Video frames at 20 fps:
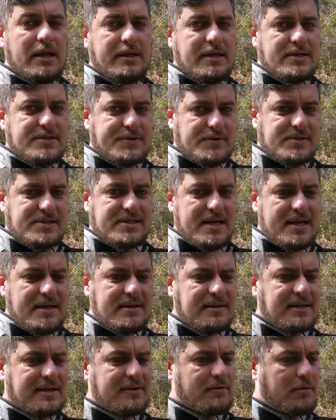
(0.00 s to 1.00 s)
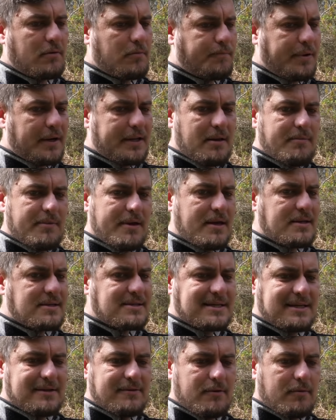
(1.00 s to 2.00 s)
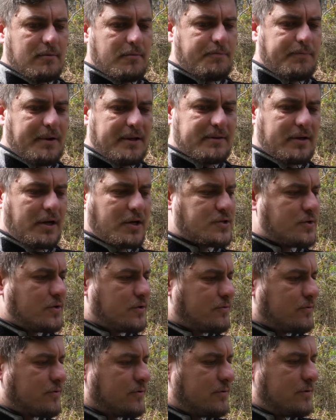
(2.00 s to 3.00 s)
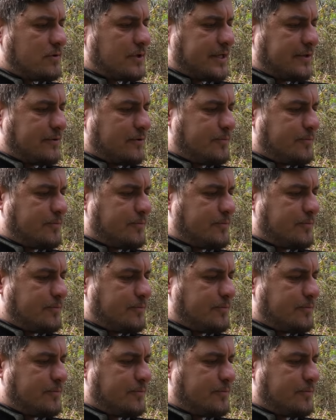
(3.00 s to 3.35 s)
avec des anciennes qui n'ont pas d'ABS, qui n'ont pas de traction control, qui